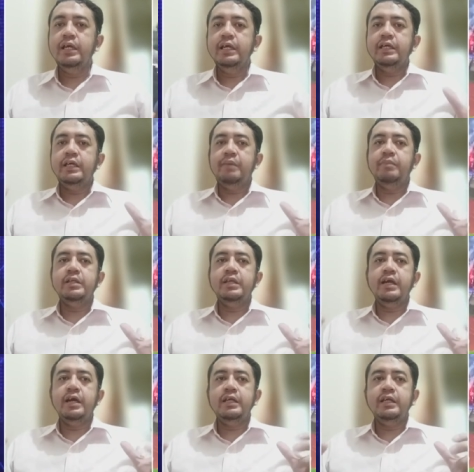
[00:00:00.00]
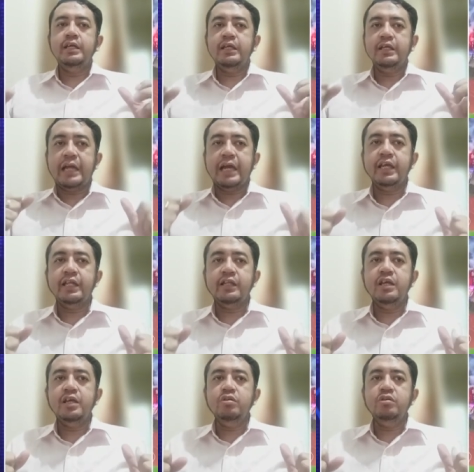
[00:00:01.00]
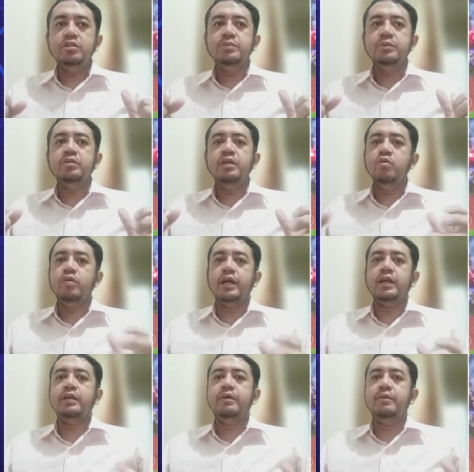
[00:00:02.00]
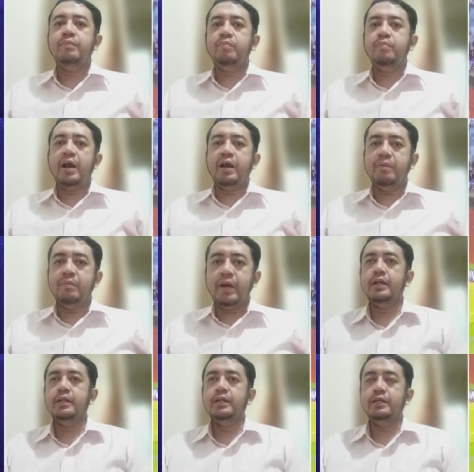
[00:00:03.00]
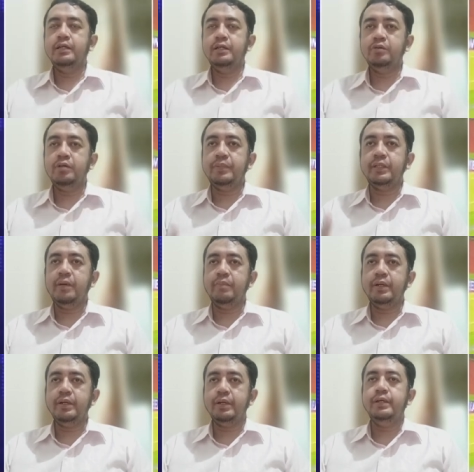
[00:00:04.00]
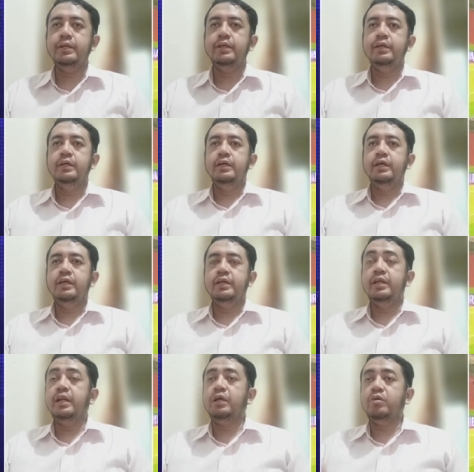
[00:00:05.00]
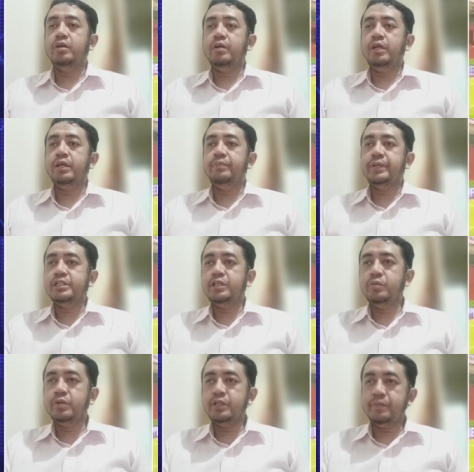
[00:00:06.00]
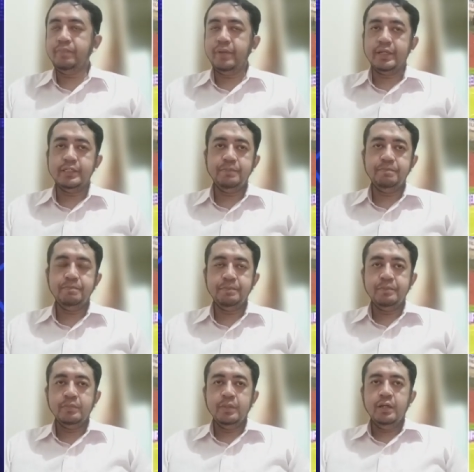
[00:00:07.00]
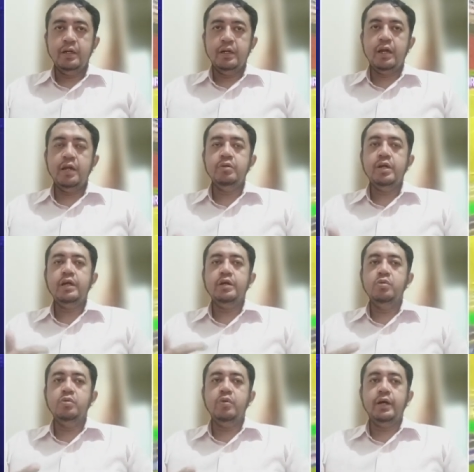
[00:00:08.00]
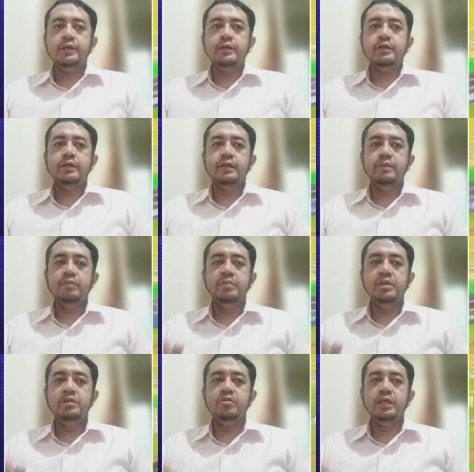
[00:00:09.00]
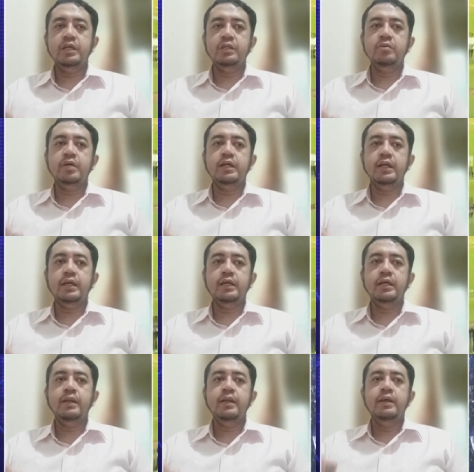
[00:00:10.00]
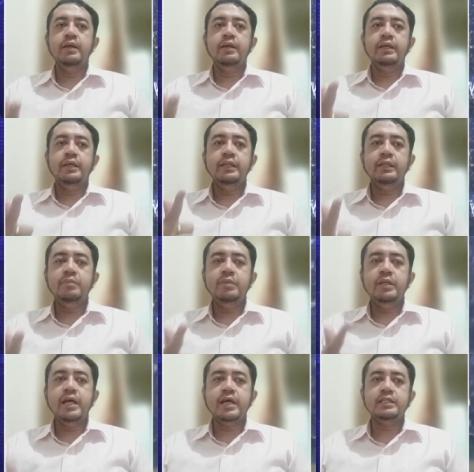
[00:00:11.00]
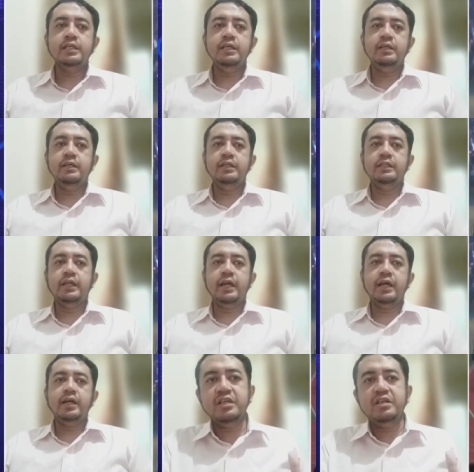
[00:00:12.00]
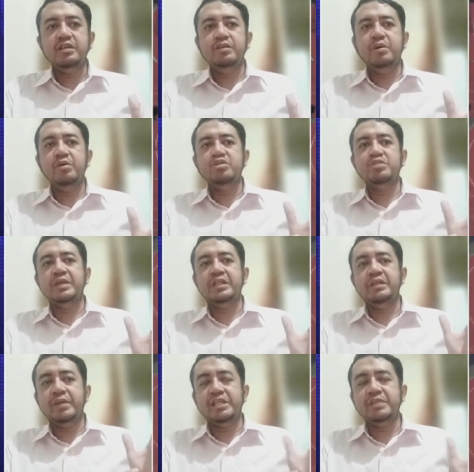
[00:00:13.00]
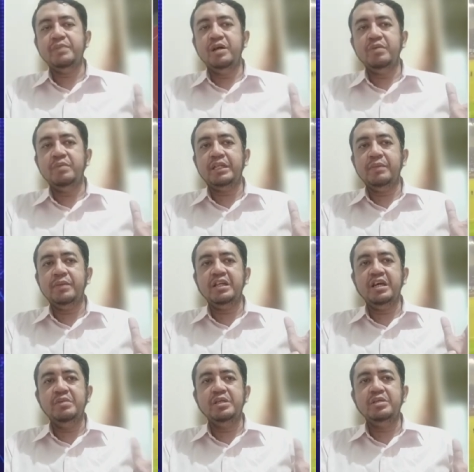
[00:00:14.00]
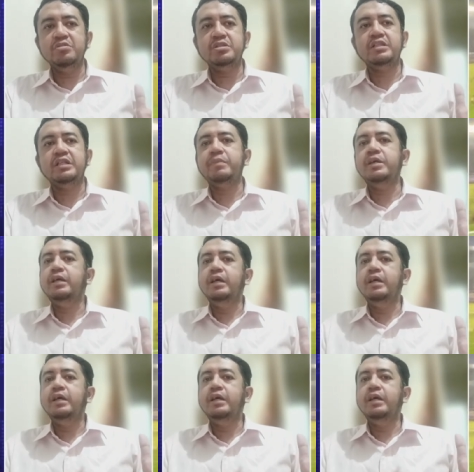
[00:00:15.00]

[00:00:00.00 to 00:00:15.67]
yang menjadi targetnya itu sebetulnya bukan para pemain yang dianggap bermain jelek atau sebagainya macam ya, tapi manajemennya itu. Jadi supporter saat ini ada yang menganggap manajemennya nggak becus ya, pengurus PT Persib Bandung bermartabat nggak becus, tapi